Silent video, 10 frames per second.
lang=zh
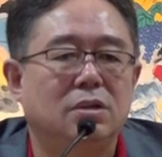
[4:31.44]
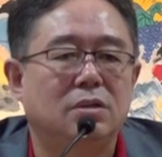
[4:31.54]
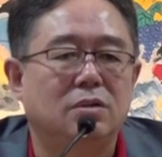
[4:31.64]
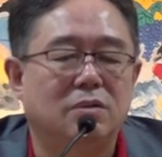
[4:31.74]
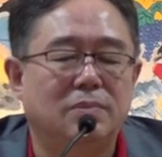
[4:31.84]

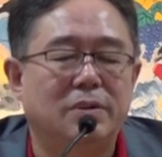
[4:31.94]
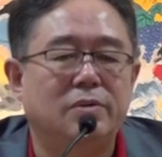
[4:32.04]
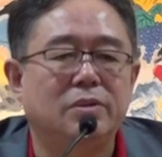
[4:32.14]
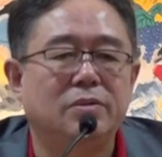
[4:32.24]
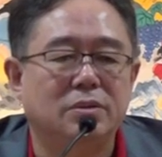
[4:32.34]
说我们
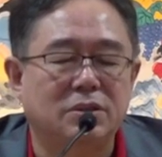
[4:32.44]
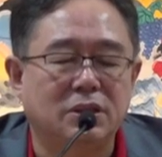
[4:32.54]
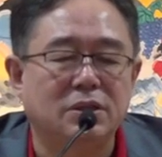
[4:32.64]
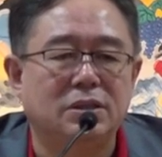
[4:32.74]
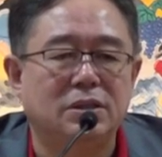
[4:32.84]
会用
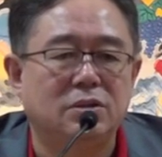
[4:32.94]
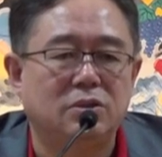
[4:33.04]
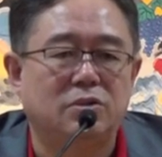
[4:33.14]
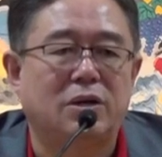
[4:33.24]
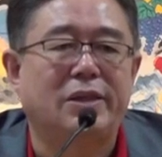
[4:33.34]
圣经
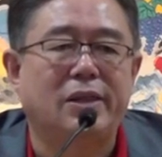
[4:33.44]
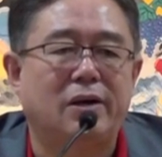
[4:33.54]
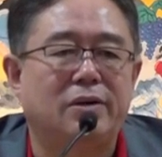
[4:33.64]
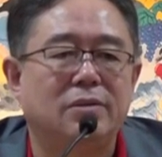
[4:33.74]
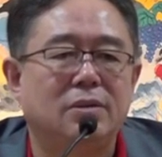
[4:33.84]
去传
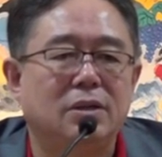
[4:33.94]
导，